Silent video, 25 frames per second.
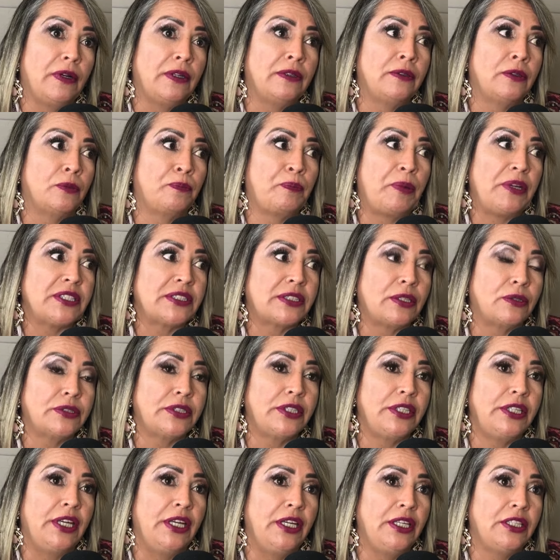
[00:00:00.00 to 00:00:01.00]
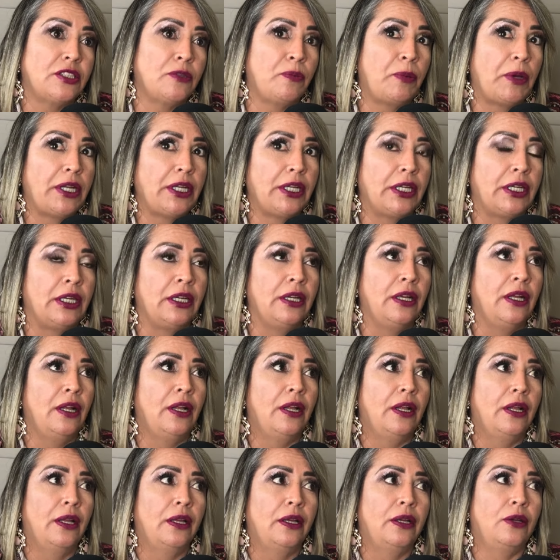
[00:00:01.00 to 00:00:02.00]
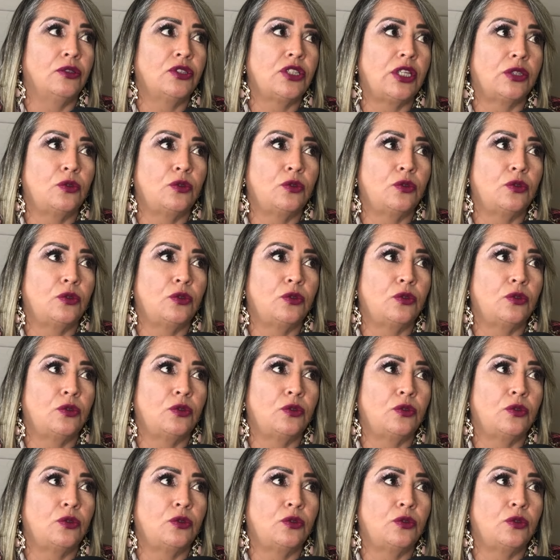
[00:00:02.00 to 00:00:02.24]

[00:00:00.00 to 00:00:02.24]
ah, pensar o seguinte, peraí, eu